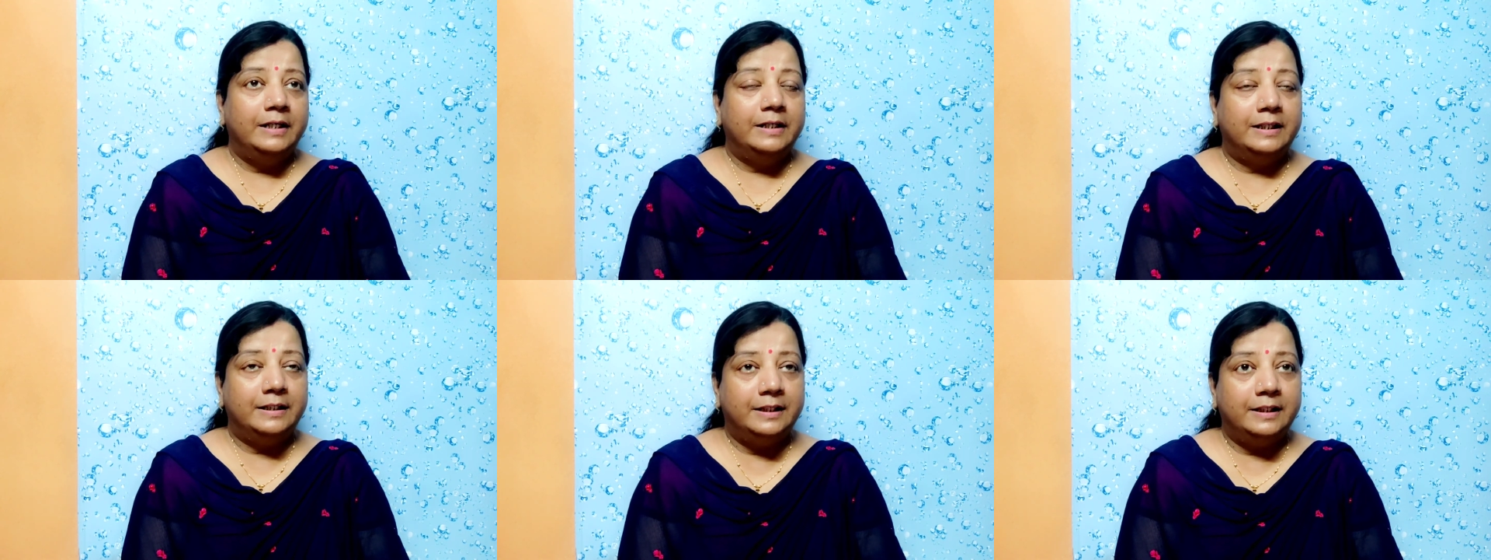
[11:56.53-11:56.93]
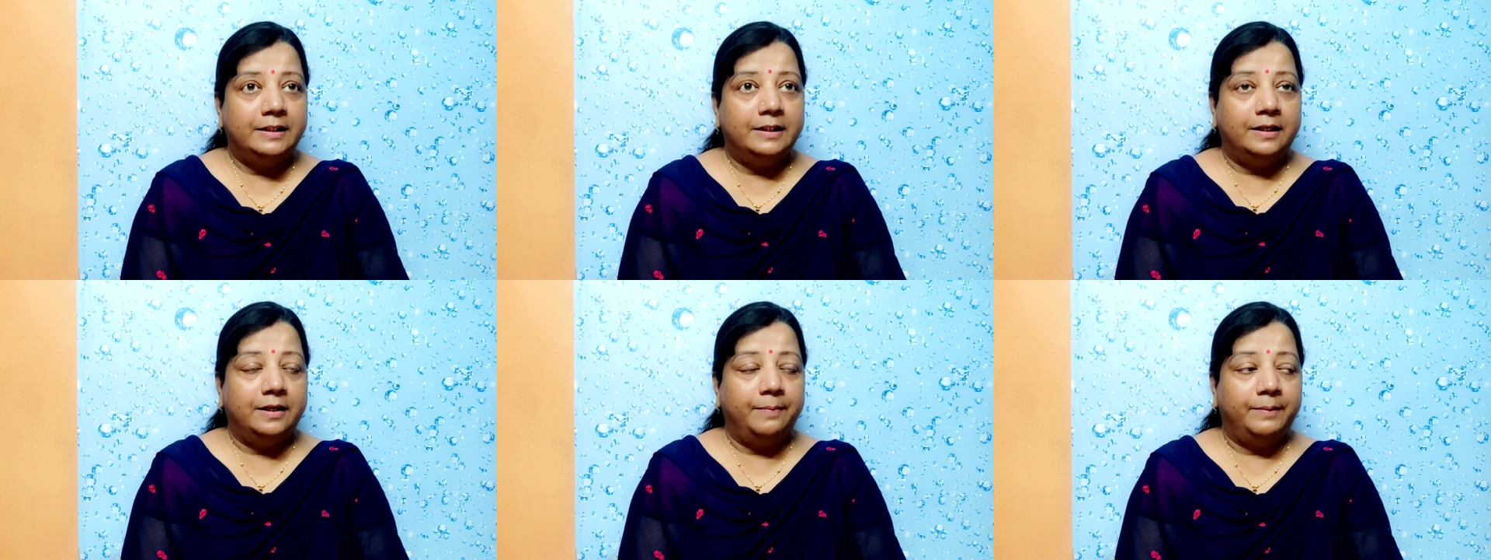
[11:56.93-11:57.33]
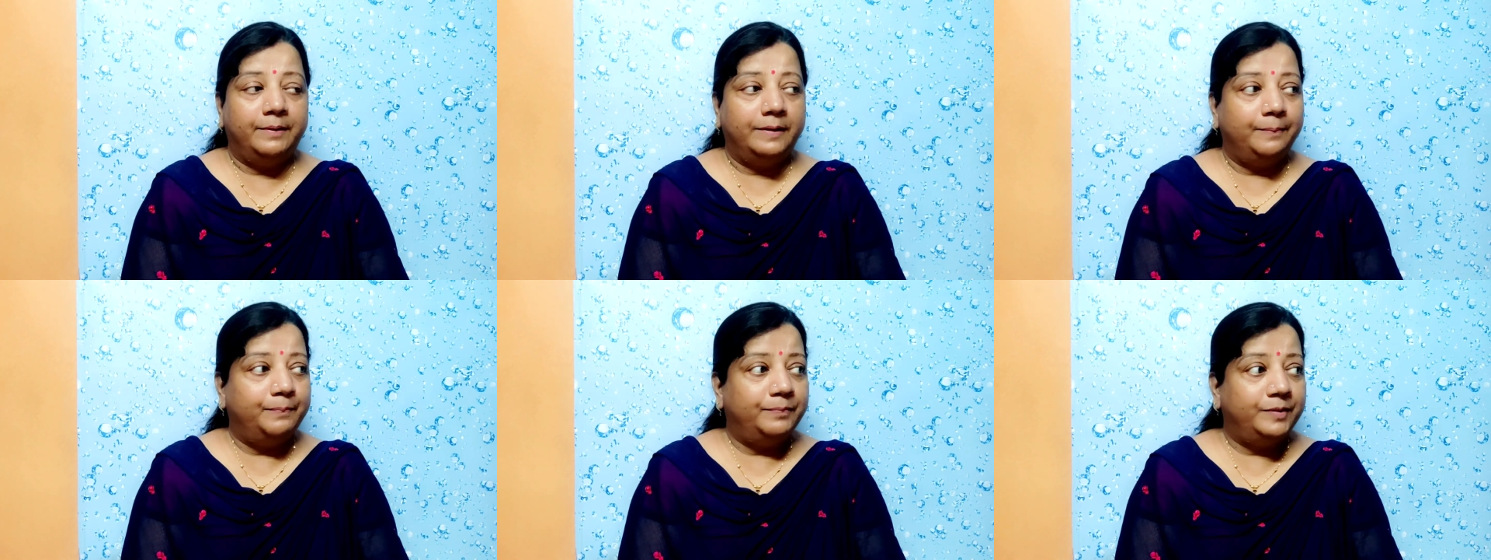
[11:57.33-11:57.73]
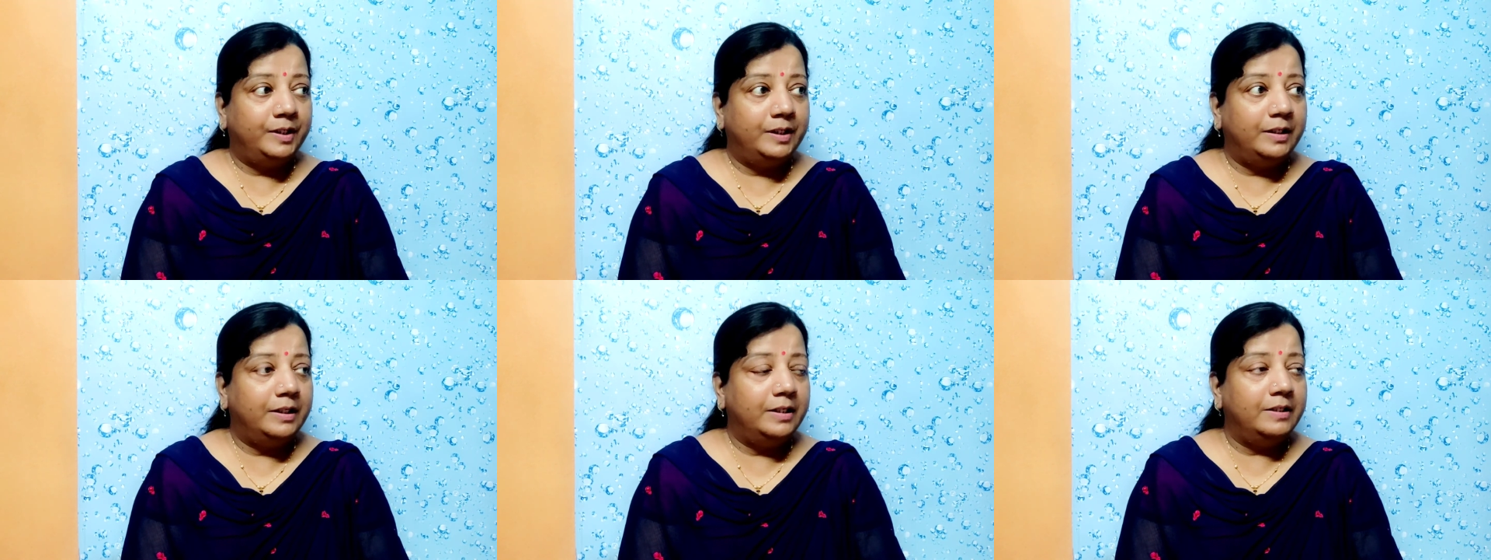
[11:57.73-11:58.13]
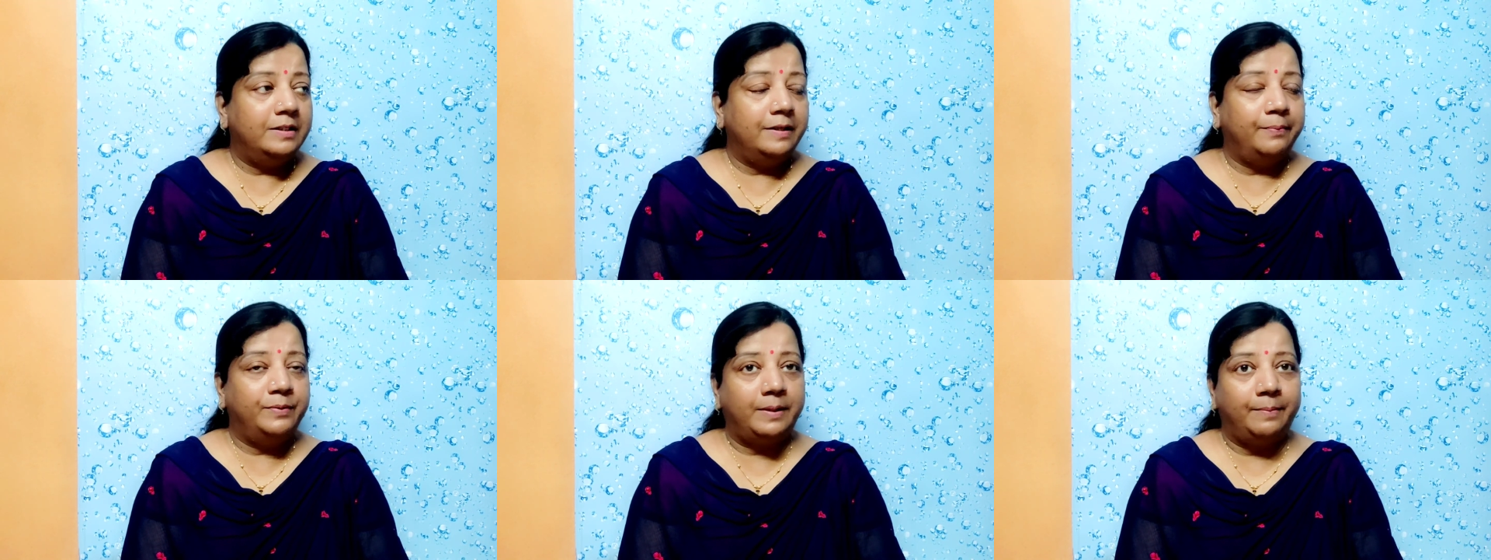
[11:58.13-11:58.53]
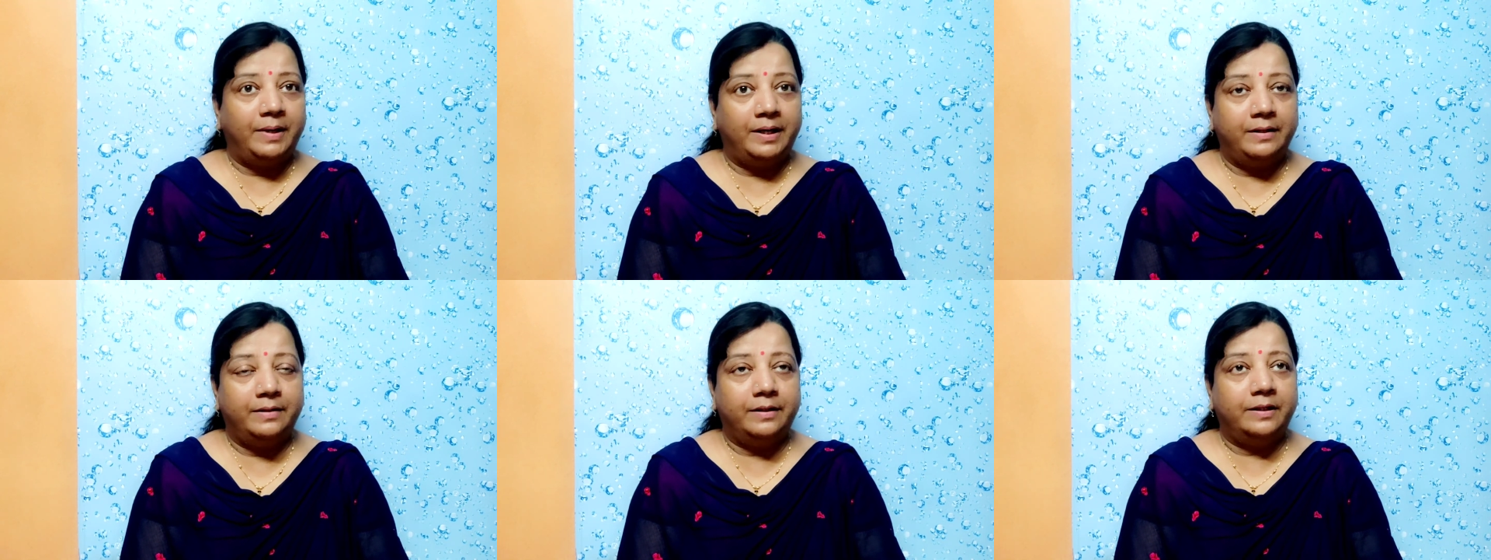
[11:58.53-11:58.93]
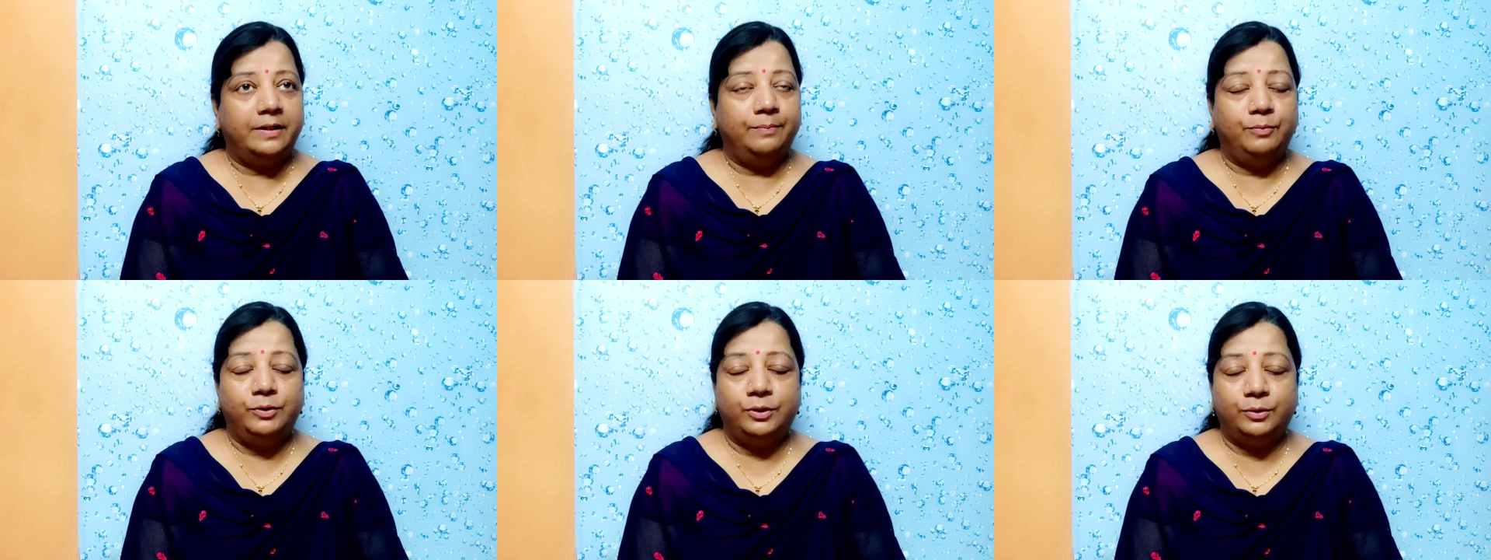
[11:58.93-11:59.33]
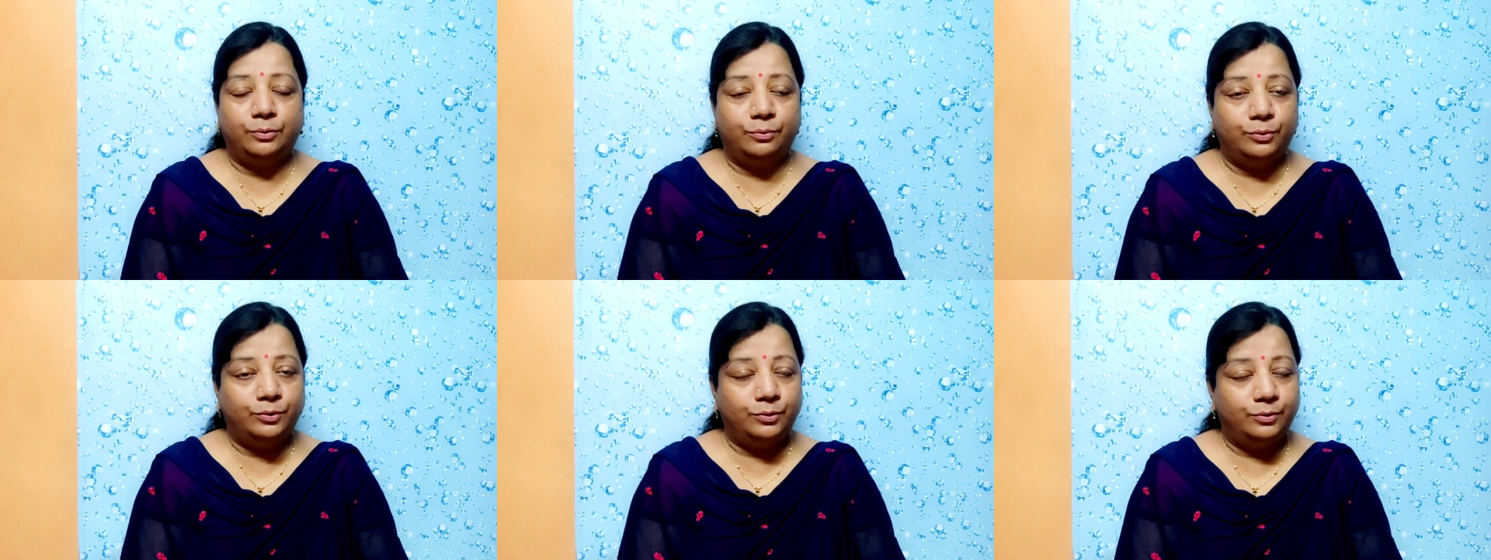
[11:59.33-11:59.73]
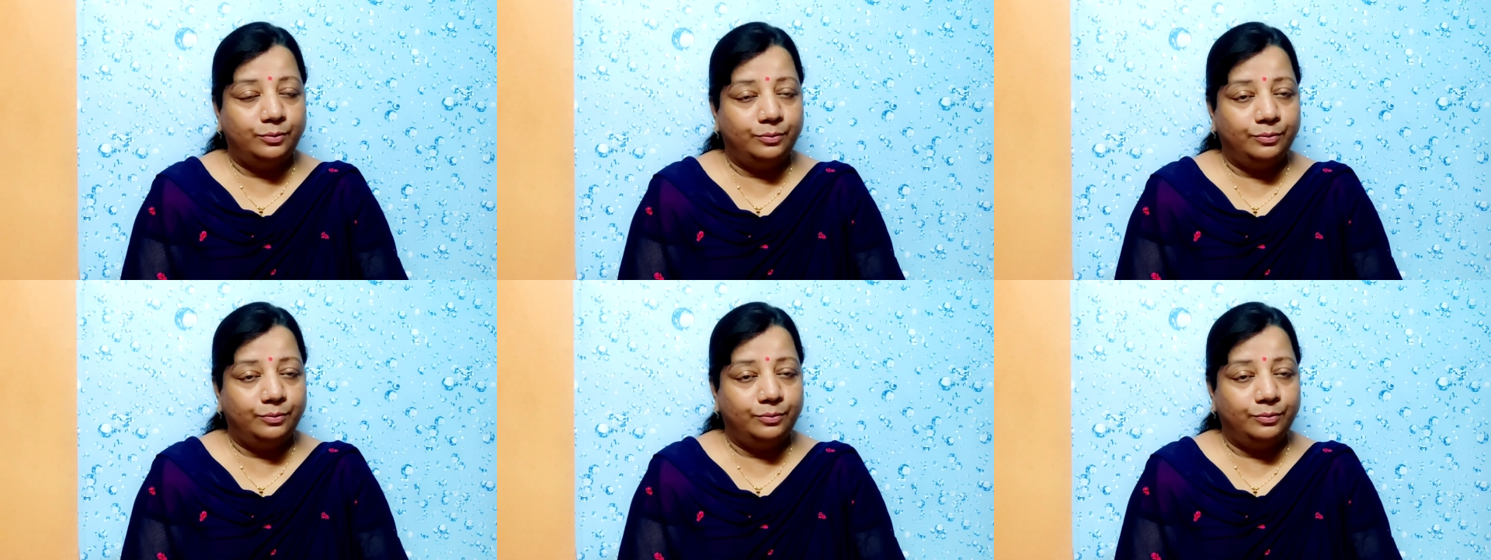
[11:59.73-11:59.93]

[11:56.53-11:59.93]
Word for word: किसी तरह मतलब चिंकी सब सामान रखी मुझे तो कुछ